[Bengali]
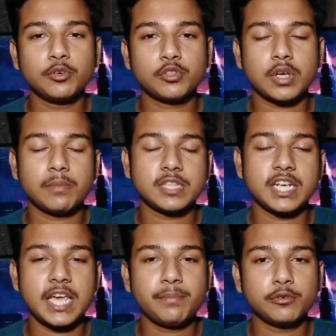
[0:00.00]
মূলত
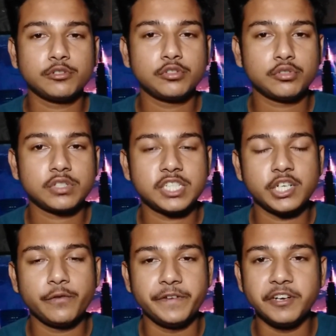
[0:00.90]
আমাদের এই পর্যন্ত
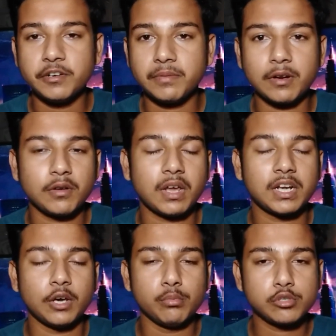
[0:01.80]
ছিল ভিডিওটি ভালো
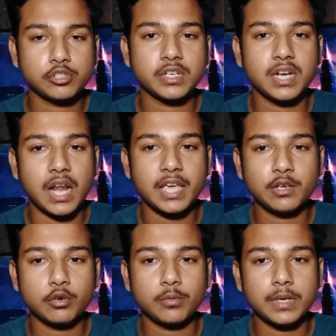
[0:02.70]
লাগলে অবশ্যই এটি
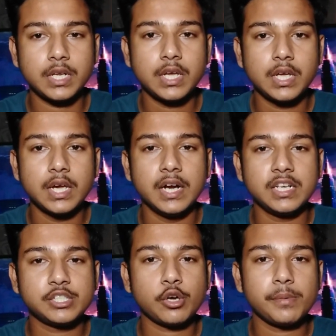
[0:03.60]
লাইক করবেন
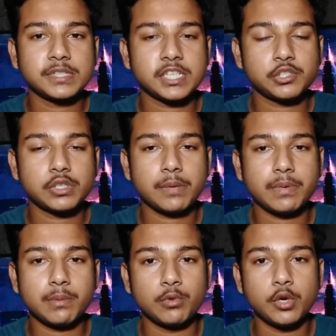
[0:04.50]
নিচে কমেন্ট সেকশনে
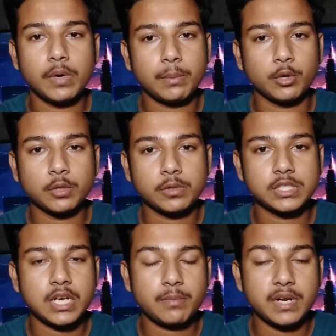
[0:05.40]
আপনার মূল্যবান মতামত
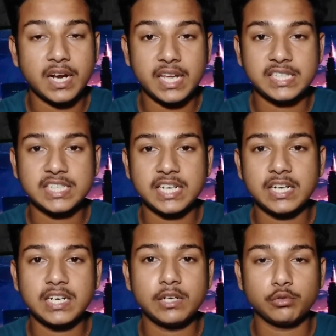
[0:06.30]
জানাবেন আর এই
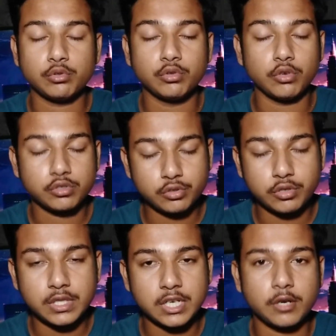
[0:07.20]
চ্যানেলে নতুন দর্শক
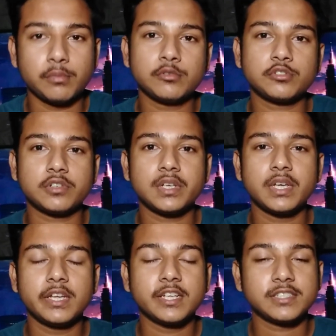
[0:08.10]
হয়ে থাকলে অবশ্যই
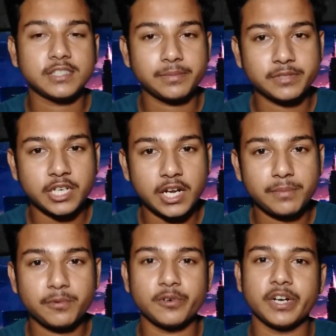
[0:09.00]

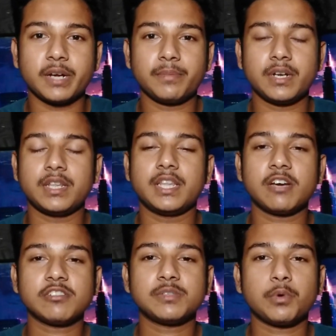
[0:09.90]
সাবস্ক্রাইব করে রাখবেন
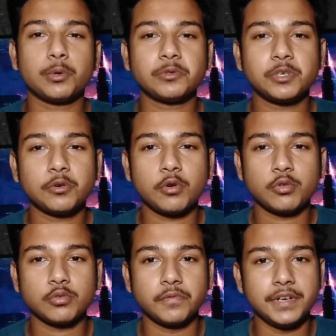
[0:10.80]
দেখা হচ্ছে পরবর্তী কোনো
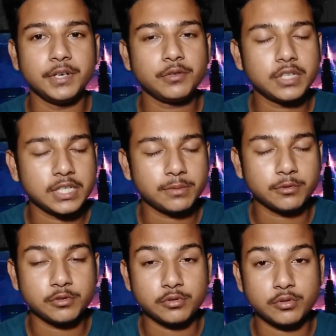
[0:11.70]
নতুন ভিডিওতে সে
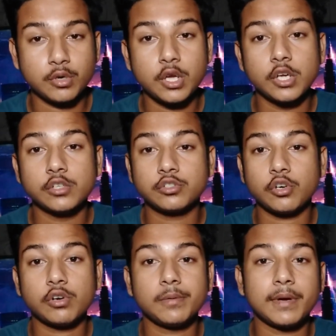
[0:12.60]
পর্যন্ত
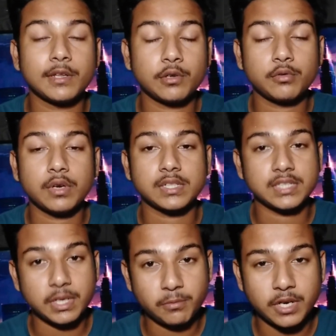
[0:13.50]
সকলে ভালো থাকুন
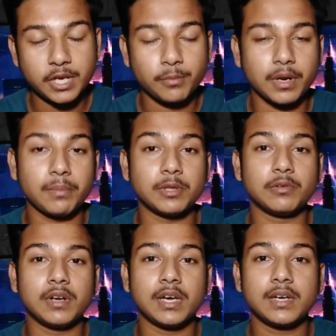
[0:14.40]
আসসালামু আলাইকুম
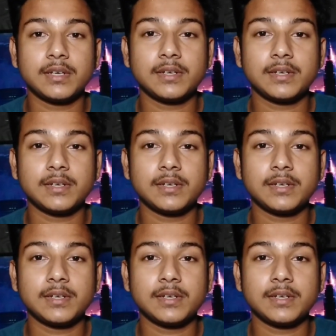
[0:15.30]
রহমতুল্লাহ